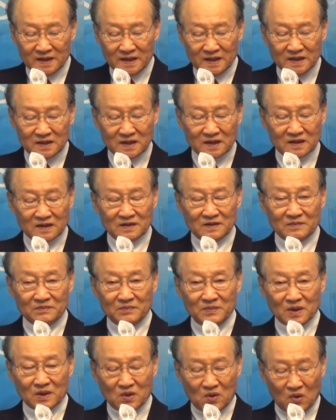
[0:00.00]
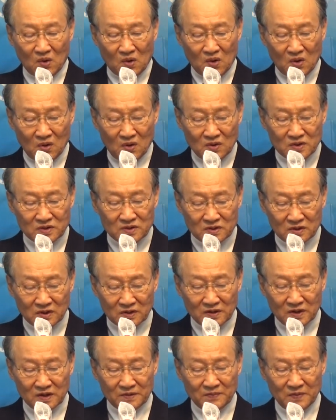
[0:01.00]
이들은 믿고
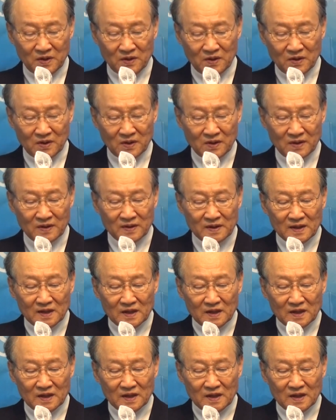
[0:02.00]
섬기며